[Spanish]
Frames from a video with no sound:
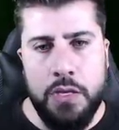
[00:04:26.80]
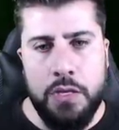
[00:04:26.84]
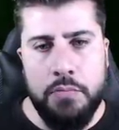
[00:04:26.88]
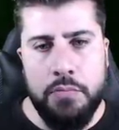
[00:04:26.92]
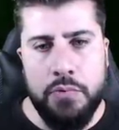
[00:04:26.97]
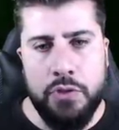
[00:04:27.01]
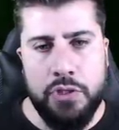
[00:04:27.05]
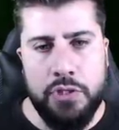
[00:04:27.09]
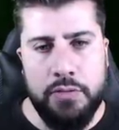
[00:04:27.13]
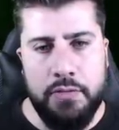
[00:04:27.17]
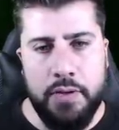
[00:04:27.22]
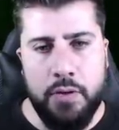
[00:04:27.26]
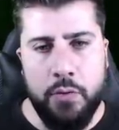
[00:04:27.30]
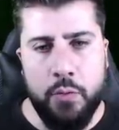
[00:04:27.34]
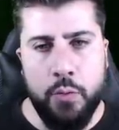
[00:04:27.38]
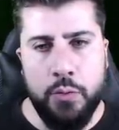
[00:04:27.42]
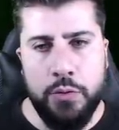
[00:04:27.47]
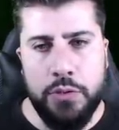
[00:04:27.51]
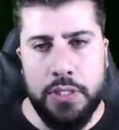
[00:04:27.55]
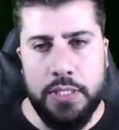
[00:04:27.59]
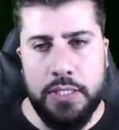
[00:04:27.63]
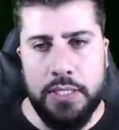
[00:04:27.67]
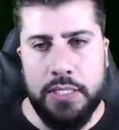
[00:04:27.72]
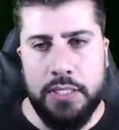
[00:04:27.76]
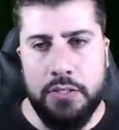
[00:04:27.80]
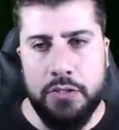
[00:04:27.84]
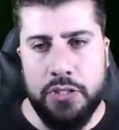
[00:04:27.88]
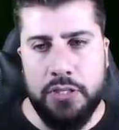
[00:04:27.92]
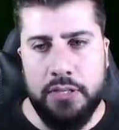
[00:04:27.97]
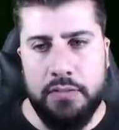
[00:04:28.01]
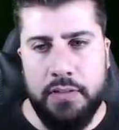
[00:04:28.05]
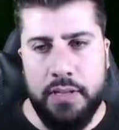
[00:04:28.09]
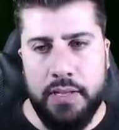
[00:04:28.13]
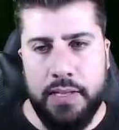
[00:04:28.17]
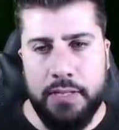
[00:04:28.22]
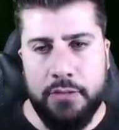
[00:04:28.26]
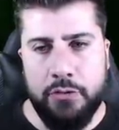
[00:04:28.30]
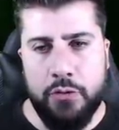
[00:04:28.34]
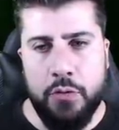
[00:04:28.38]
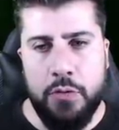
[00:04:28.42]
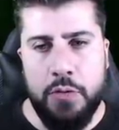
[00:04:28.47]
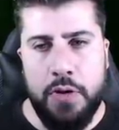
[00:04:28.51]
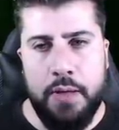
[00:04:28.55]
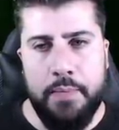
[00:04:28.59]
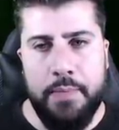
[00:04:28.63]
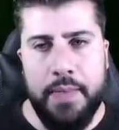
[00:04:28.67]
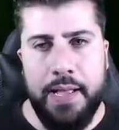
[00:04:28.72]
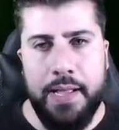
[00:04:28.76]
Se ve cutre, tío, se ve que esto es
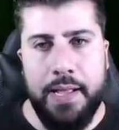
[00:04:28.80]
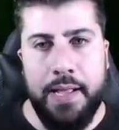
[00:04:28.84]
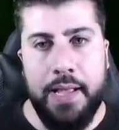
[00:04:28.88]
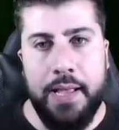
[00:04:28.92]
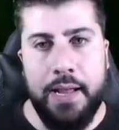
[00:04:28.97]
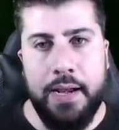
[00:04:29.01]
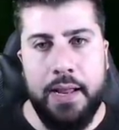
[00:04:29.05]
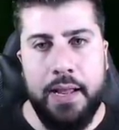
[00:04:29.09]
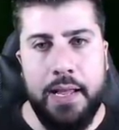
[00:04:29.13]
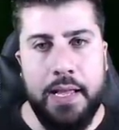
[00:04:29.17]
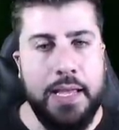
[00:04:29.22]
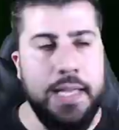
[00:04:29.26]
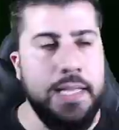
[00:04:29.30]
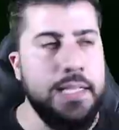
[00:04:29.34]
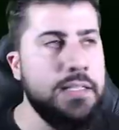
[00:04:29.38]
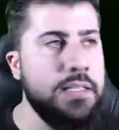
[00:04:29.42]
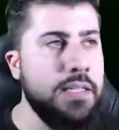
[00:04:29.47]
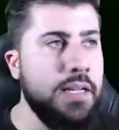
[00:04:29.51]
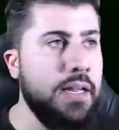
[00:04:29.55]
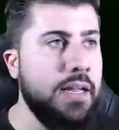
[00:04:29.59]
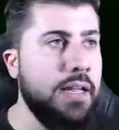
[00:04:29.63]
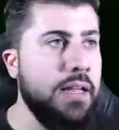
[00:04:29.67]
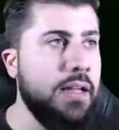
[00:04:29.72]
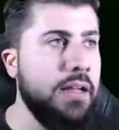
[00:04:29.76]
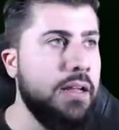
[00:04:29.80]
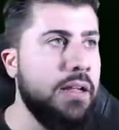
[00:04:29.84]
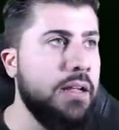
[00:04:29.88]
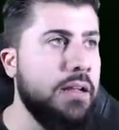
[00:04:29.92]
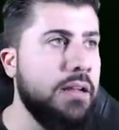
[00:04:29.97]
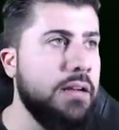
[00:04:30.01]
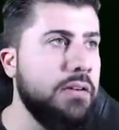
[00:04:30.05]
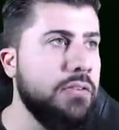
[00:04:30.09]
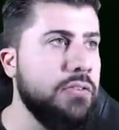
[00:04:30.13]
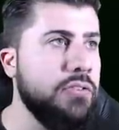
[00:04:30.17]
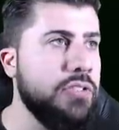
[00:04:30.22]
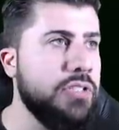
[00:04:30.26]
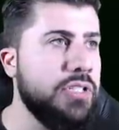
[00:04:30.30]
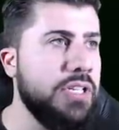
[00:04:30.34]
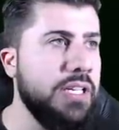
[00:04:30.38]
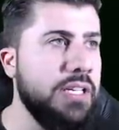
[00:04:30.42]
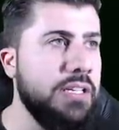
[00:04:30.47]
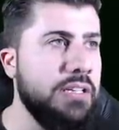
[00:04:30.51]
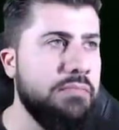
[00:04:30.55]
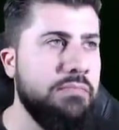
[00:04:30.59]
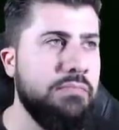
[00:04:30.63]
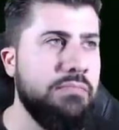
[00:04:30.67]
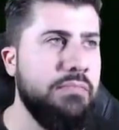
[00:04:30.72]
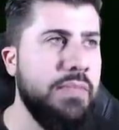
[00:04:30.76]
una máscara hecha, no sé,
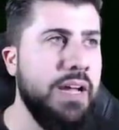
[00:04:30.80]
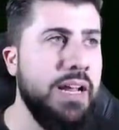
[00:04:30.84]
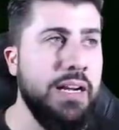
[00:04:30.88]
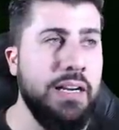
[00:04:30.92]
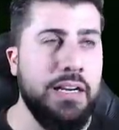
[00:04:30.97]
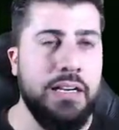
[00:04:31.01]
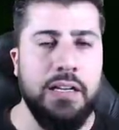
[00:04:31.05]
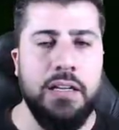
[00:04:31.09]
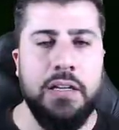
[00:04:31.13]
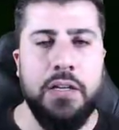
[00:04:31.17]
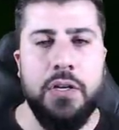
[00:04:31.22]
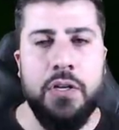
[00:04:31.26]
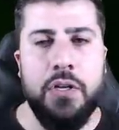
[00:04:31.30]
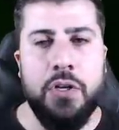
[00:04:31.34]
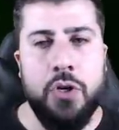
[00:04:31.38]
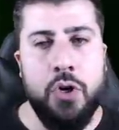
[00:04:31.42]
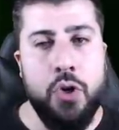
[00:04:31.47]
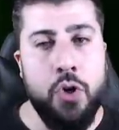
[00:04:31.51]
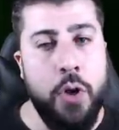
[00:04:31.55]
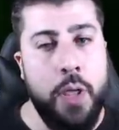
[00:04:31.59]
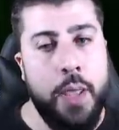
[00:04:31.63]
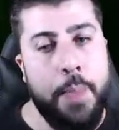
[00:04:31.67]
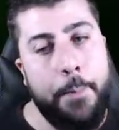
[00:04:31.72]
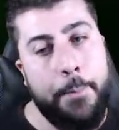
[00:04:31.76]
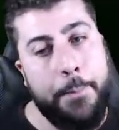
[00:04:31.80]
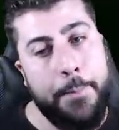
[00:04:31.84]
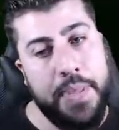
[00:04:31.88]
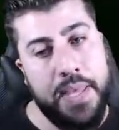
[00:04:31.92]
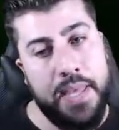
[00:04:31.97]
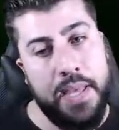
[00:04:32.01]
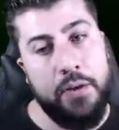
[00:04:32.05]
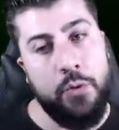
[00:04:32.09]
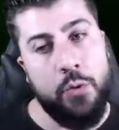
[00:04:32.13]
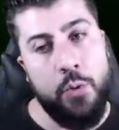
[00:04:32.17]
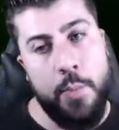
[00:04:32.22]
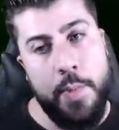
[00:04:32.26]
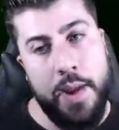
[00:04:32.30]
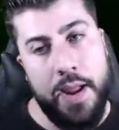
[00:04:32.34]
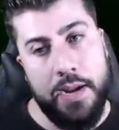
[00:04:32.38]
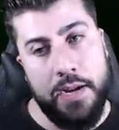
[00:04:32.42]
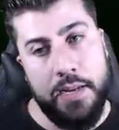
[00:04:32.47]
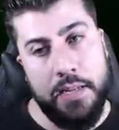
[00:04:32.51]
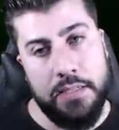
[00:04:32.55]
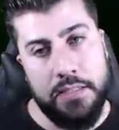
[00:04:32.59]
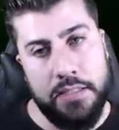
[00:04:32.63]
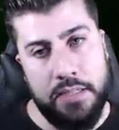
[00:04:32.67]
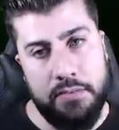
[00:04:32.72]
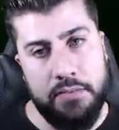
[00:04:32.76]
mal no es piel
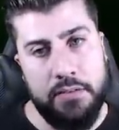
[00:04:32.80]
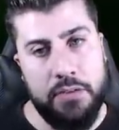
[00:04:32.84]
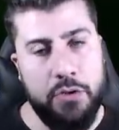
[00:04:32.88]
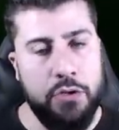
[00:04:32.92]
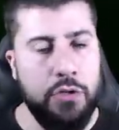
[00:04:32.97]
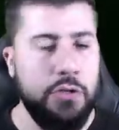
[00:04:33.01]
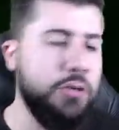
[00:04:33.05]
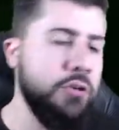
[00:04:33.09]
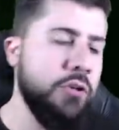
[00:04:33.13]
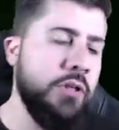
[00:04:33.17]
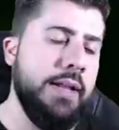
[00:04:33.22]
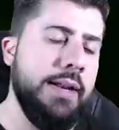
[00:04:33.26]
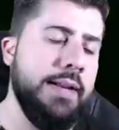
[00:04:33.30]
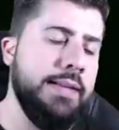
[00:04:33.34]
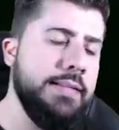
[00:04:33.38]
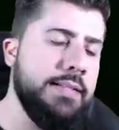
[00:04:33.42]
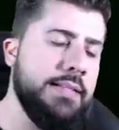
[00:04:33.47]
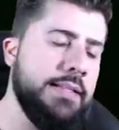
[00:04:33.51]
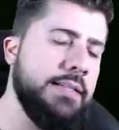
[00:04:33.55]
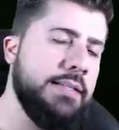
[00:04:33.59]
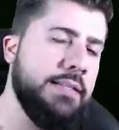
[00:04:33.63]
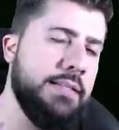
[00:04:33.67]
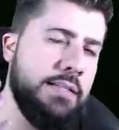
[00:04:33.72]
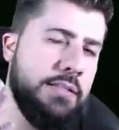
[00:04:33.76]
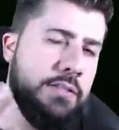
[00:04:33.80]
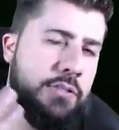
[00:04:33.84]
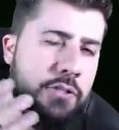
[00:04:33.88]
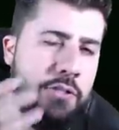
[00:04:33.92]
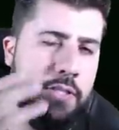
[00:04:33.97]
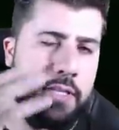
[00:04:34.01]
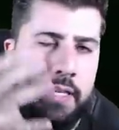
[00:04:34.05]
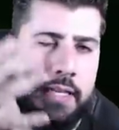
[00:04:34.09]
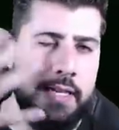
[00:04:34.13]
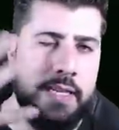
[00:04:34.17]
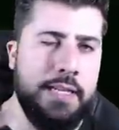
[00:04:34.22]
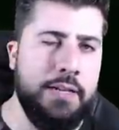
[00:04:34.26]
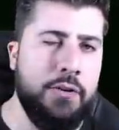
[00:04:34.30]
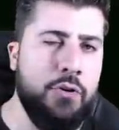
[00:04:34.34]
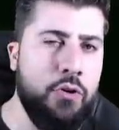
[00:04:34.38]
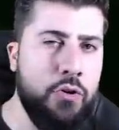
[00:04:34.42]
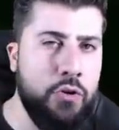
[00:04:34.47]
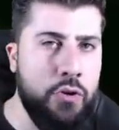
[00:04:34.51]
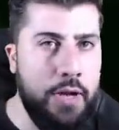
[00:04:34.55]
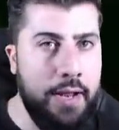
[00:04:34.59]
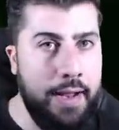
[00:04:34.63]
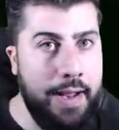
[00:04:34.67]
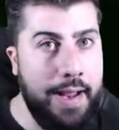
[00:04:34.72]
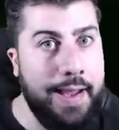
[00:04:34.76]
humana, ¿sabes? No, da la sensación de que cogió
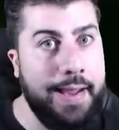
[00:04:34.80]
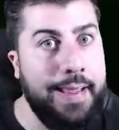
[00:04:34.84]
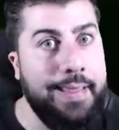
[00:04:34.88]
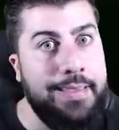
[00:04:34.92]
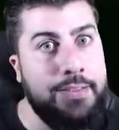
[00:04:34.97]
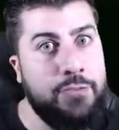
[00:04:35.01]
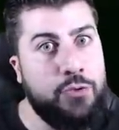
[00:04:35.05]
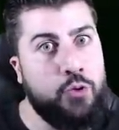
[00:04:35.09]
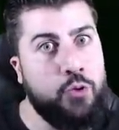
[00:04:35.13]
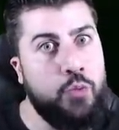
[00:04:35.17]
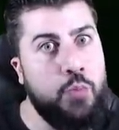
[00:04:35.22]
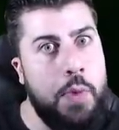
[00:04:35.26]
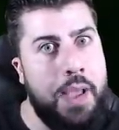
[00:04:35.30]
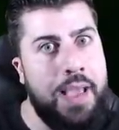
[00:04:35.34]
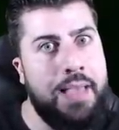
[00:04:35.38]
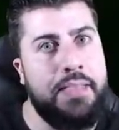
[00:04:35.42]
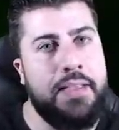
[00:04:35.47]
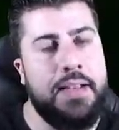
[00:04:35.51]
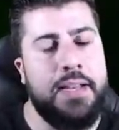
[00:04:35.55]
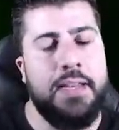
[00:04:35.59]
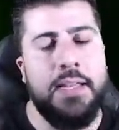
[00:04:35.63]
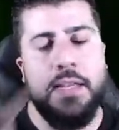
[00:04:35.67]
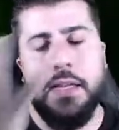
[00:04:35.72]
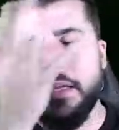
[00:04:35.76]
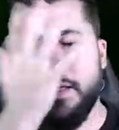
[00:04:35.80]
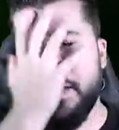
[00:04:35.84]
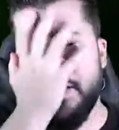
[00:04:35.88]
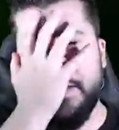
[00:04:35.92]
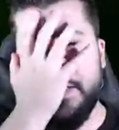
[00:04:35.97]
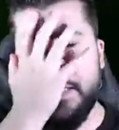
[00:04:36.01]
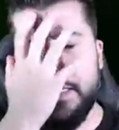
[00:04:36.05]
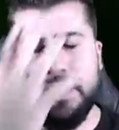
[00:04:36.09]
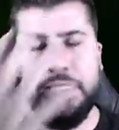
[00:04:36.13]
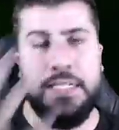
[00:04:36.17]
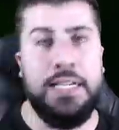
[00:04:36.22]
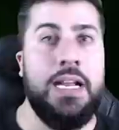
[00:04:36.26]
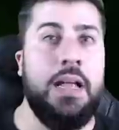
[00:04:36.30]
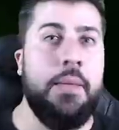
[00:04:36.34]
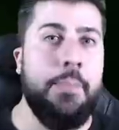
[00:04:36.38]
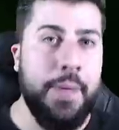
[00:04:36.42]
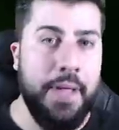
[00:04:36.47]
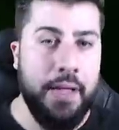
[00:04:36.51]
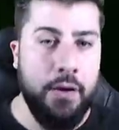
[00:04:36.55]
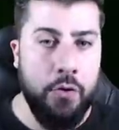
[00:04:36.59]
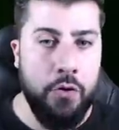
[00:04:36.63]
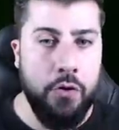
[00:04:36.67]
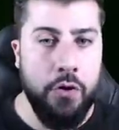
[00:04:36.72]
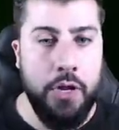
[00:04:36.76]
la cara de su madre y se la
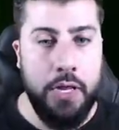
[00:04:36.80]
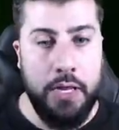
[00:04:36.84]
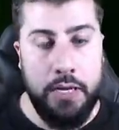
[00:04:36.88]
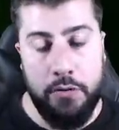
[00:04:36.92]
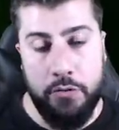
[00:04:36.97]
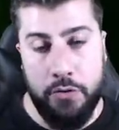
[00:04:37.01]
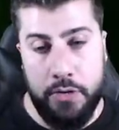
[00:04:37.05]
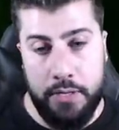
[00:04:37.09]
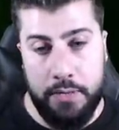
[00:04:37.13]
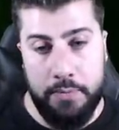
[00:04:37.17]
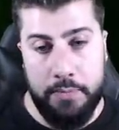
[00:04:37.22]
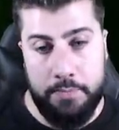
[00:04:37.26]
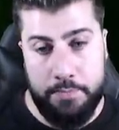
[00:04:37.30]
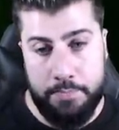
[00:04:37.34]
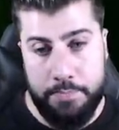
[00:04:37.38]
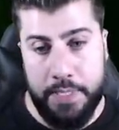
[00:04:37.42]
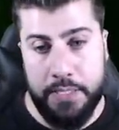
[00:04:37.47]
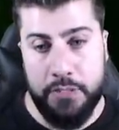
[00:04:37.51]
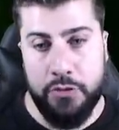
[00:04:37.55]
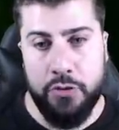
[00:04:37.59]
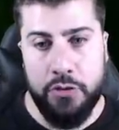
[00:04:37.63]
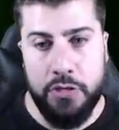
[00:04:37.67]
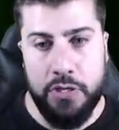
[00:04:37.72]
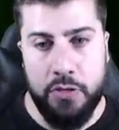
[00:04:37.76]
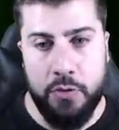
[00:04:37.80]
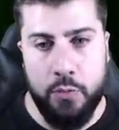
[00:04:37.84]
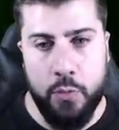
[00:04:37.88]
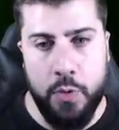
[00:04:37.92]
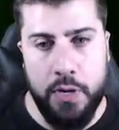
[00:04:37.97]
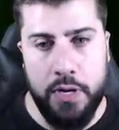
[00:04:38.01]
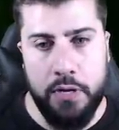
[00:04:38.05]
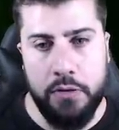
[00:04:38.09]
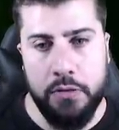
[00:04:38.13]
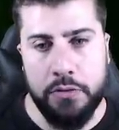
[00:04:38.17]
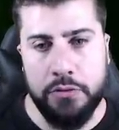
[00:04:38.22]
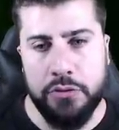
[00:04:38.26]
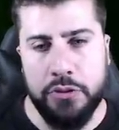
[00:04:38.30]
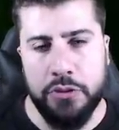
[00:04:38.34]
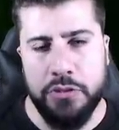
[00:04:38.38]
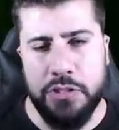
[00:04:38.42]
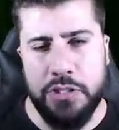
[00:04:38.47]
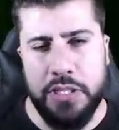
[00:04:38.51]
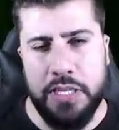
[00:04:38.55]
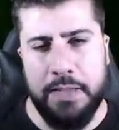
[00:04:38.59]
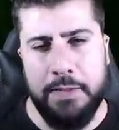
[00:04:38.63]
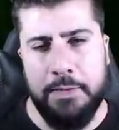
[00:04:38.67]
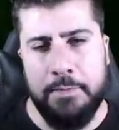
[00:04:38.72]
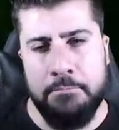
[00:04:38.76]
pegó, que es lo que pasó en el juego.
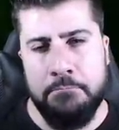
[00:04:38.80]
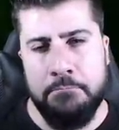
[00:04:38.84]
Entonces,